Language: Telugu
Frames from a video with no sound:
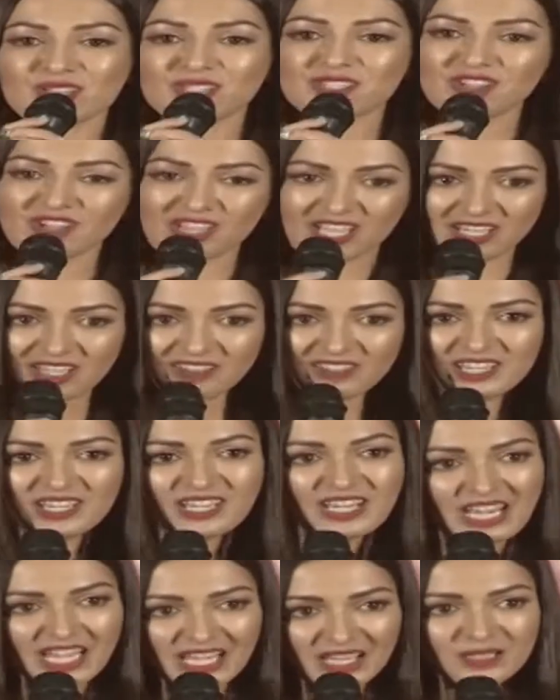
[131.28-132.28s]
సో ఎనీవే
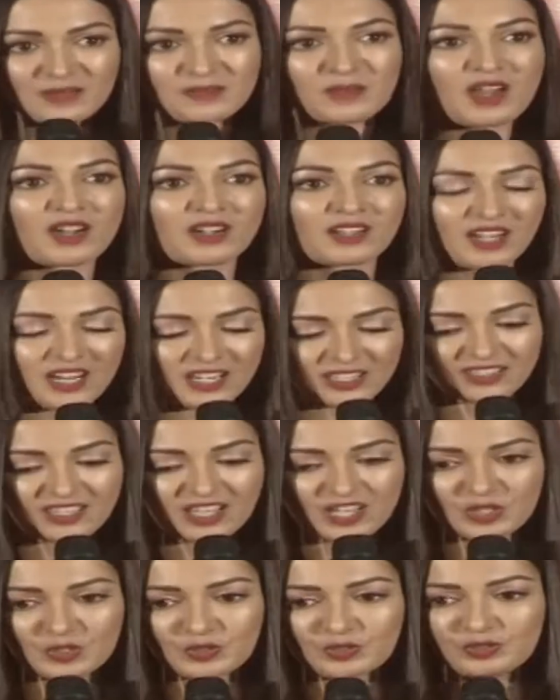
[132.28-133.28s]
నేను
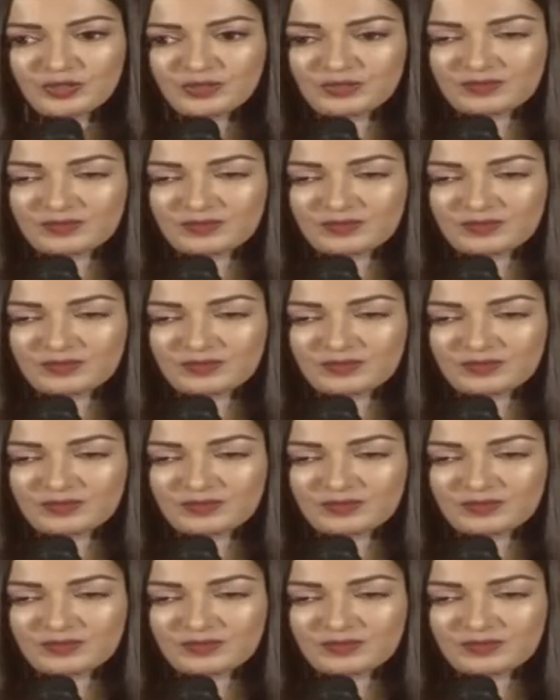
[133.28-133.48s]
మాట్లాడతాను